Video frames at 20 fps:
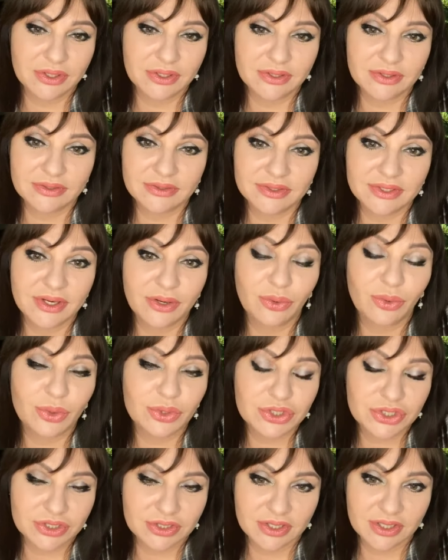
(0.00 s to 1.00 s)
Э, я
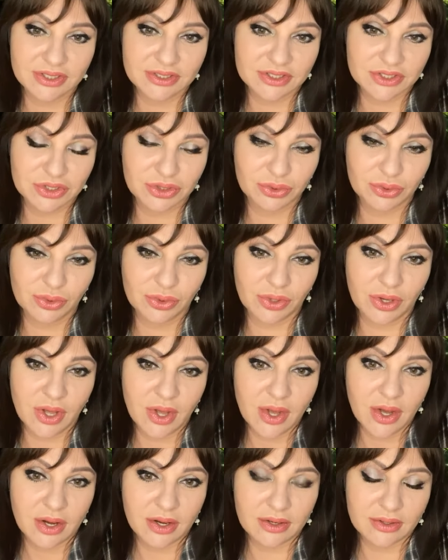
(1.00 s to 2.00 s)
очень рада, что
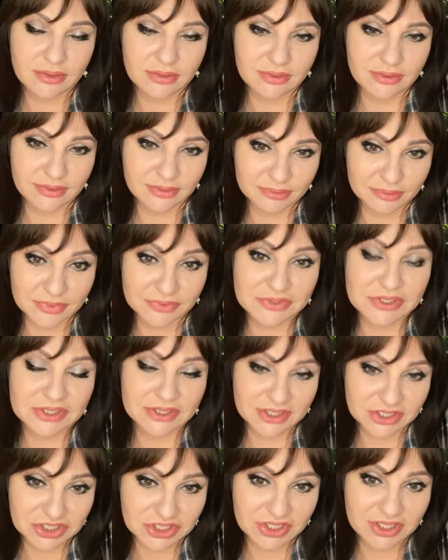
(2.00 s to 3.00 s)
э, мы все
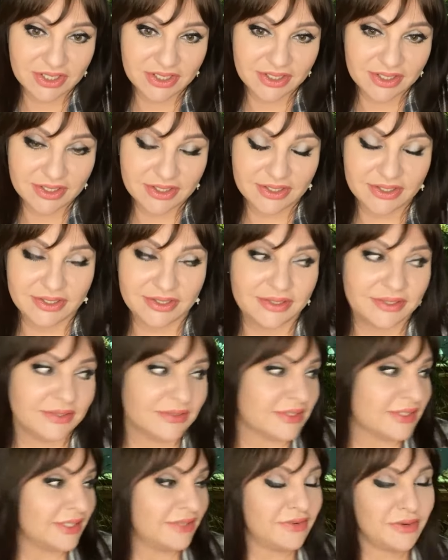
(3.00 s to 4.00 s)
дожили, и
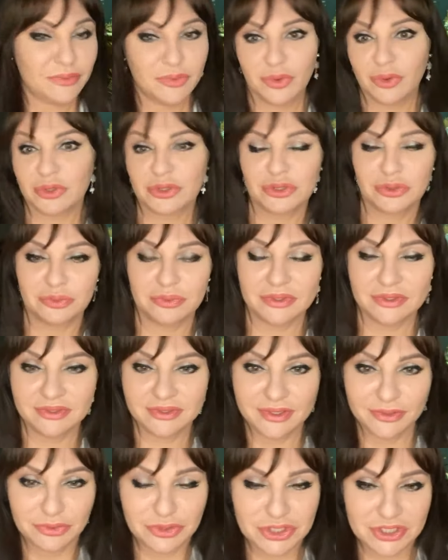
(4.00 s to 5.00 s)
слава богу, что мы
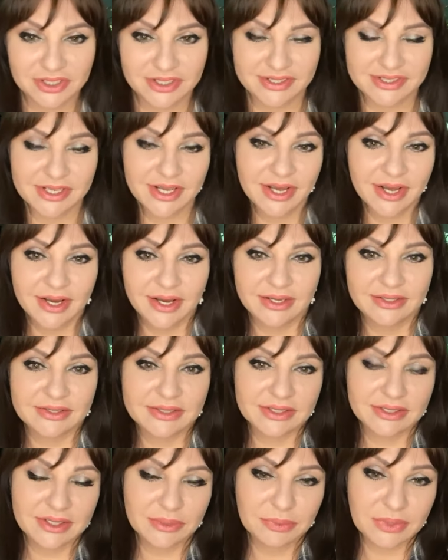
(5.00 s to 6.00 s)
научились э,
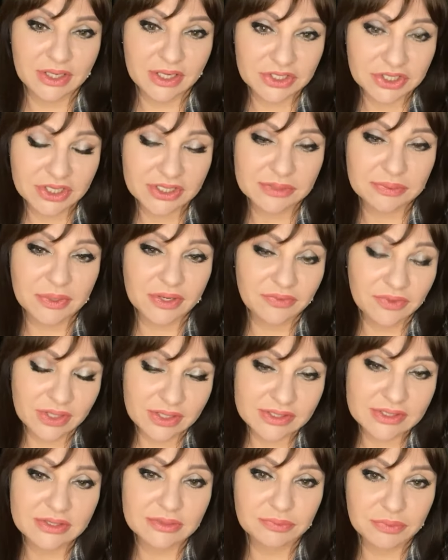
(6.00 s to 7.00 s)
с этой болячкой
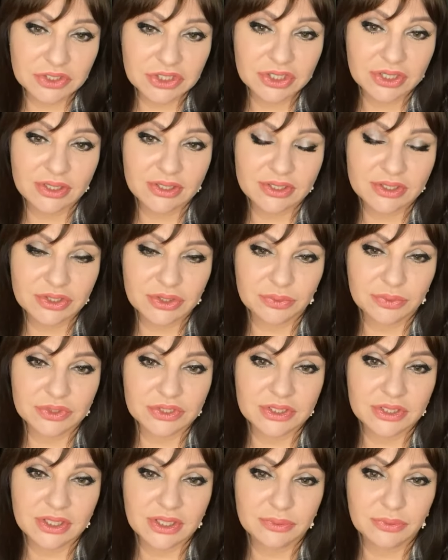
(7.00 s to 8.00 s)
справляться. Печально, что мы
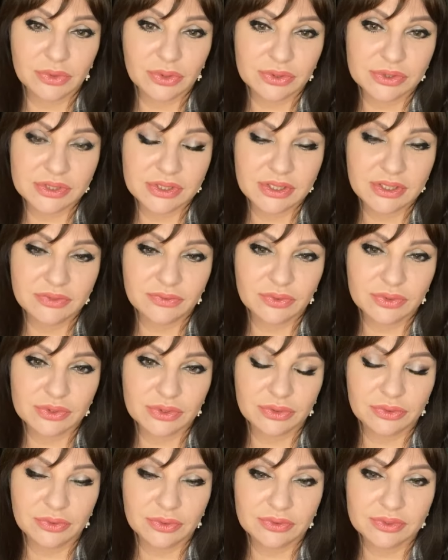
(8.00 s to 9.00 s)
теряем друзей. Вот
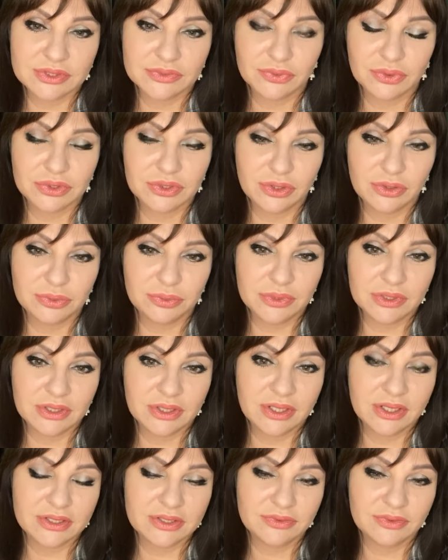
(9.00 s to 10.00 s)
сегодня Людмила
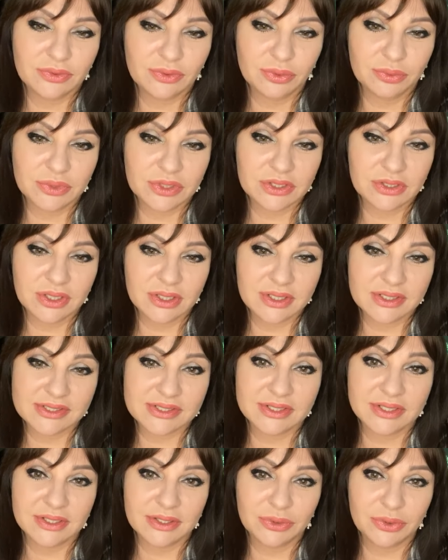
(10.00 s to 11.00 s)
Лядова умерла, я
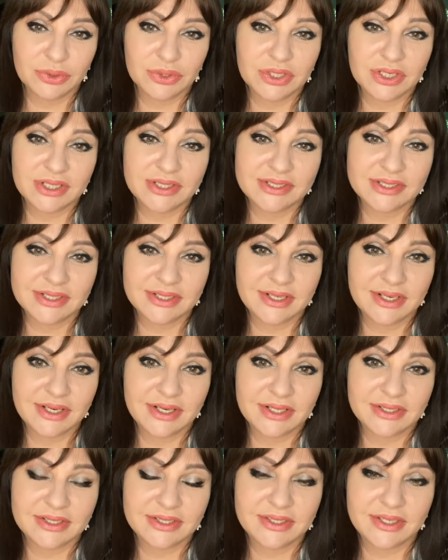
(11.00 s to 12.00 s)
знаю ее 30
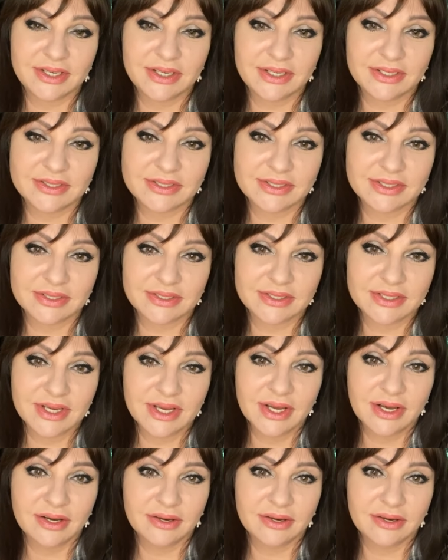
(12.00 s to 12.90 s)
лет, 30.